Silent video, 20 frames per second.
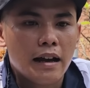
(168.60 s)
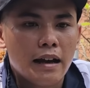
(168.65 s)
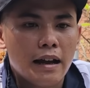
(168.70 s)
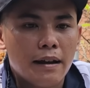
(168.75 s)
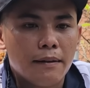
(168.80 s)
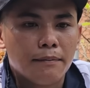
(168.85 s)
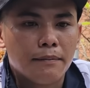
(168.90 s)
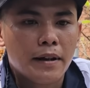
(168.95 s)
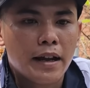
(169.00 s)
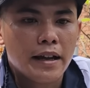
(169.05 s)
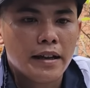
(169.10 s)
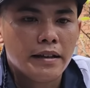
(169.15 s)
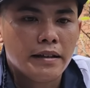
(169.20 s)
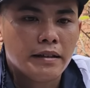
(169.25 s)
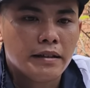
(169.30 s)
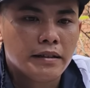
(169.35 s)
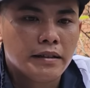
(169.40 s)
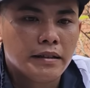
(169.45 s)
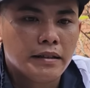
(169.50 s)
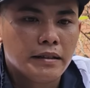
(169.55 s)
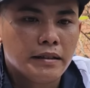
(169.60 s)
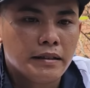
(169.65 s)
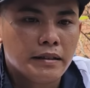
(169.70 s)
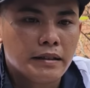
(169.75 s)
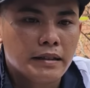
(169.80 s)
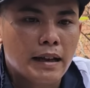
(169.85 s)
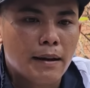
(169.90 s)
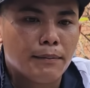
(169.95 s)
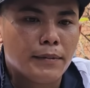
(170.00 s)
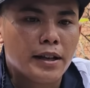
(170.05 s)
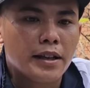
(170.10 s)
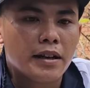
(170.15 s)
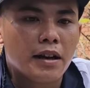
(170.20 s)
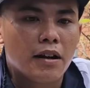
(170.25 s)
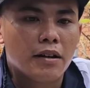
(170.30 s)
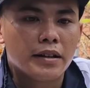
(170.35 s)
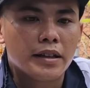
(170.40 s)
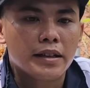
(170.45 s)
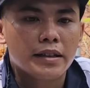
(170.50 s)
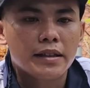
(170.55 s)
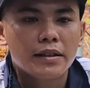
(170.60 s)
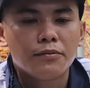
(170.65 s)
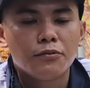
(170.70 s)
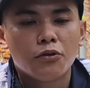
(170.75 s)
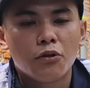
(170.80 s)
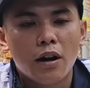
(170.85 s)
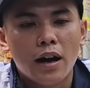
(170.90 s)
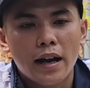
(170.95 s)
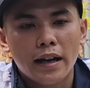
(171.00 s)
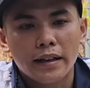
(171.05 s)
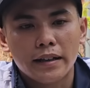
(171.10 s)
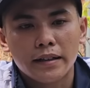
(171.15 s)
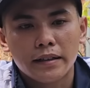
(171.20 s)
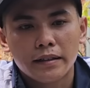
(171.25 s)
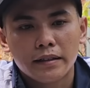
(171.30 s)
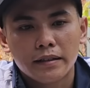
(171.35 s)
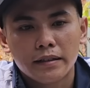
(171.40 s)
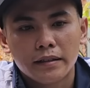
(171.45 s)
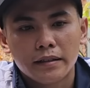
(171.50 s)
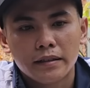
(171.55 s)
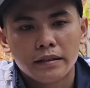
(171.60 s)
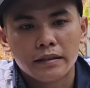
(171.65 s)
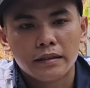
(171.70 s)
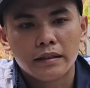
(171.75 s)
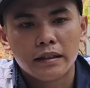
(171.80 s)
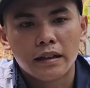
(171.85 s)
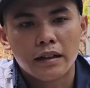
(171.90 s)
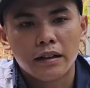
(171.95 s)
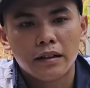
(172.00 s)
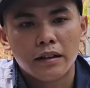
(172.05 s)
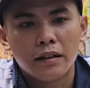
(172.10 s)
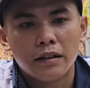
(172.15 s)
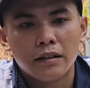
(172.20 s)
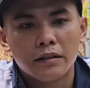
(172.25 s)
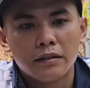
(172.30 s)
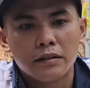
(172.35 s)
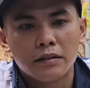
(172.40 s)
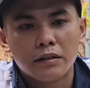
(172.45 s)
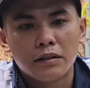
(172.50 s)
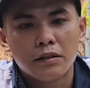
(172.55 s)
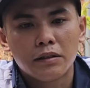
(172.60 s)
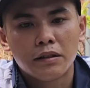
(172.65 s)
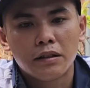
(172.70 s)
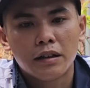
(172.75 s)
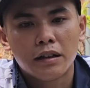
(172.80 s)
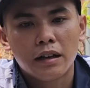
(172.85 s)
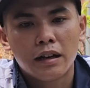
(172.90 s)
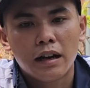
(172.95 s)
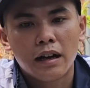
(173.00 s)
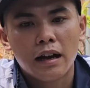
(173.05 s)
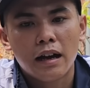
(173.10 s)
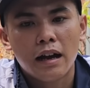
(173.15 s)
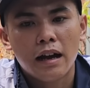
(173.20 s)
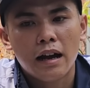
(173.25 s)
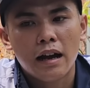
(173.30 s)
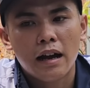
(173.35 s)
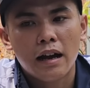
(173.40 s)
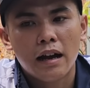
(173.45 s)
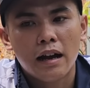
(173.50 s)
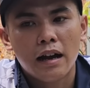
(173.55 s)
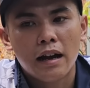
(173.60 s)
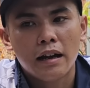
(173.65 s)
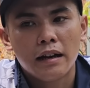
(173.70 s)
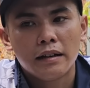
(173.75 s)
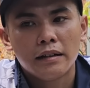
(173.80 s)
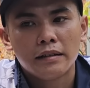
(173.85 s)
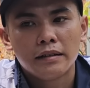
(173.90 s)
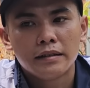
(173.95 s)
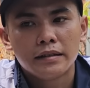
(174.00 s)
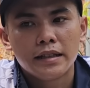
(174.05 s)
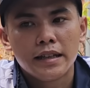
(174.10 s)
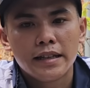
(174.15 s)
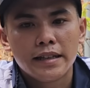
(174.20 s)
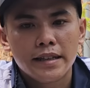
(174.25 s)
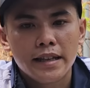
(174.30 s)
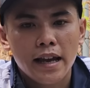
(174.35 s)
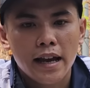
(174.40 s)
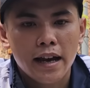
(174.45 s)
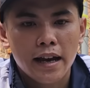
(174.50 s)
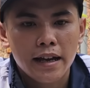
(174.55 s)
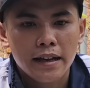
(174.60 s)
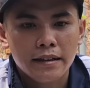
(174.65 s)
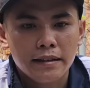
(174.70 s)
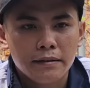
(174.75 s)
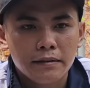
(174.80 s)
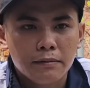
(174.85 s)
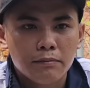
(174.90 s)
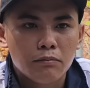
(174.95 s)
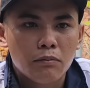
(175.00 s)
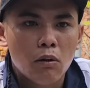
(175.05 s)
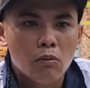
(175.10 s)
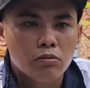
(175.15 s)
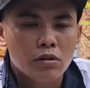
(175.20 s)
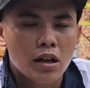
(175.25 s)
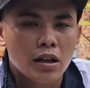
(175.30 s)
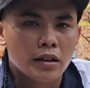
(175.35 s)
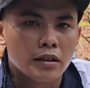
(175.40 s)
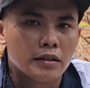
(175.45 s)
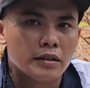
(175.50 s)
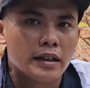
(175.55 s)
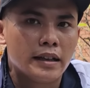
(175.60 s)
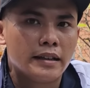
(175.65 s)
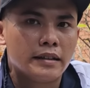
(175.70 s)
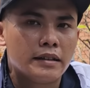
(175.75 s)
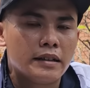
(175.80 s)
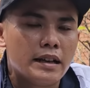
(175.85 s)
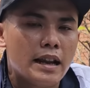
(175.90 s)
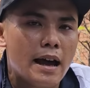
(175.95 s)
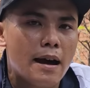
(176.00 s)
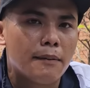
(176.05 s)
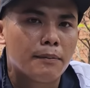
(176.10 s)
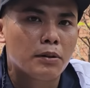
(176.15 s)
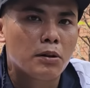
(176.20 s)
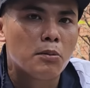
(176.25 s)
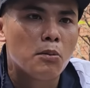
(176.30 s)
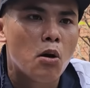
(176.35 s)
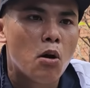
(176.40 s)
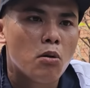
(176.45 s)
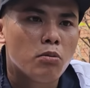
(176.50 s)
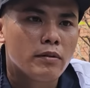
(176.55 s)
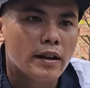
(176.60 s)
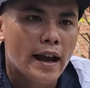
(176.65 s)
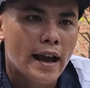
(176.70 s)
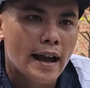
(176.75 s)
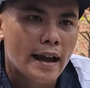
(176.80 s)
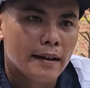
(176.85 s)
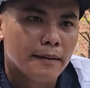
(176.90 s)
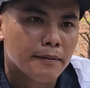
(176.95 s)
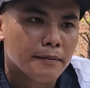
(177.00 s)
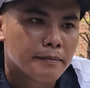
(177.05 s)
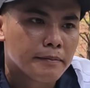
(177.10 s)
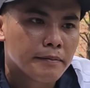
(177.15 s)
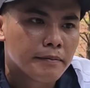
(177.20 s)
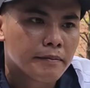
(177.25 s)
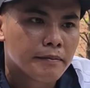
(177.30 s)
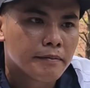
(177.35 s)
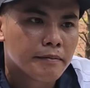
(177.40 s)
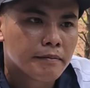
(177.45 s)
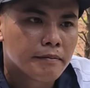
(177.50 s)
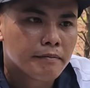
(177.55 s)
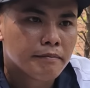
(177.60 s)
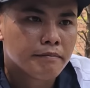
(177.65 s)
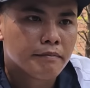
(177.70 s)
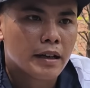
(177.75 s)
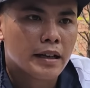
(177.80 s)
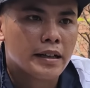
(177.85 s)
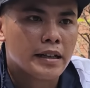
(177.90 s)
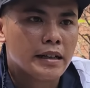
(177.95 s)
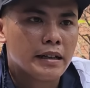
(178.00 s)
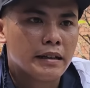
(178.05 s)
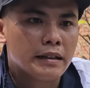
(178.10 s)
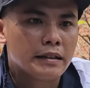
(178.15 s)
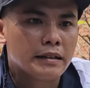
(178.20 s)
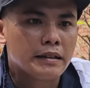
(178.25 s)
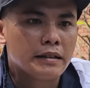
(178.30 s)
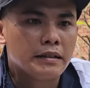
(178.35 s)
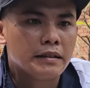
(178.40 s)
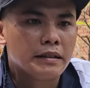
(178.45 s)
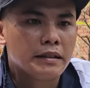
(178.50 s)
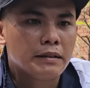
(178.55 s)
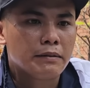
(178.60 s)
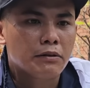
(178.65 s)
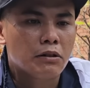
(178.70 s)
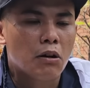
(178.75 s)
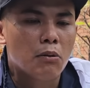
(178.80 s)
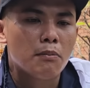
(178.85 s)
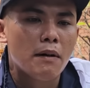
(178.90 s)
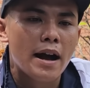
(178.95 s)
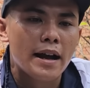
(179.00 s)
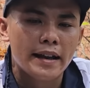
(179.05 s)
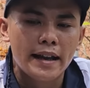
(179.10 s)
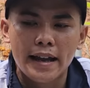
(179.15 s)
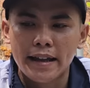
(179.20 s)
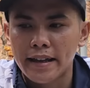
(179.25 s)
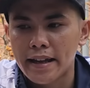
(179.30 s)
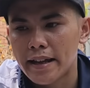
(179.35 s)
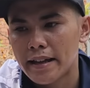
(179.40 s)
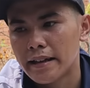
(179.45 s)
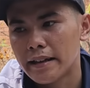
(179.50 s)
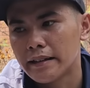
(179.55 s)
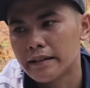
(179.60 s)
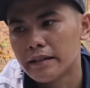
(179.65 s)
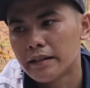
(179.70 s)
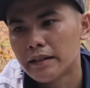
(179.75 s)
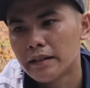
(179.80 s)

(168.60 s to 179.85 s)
em thấy nó cầm điện thoại nhắn tin hoài. Rồi nó đi chơi, một tuần thì nó làm có 4 ngày, mà còn 3 ngày kia thì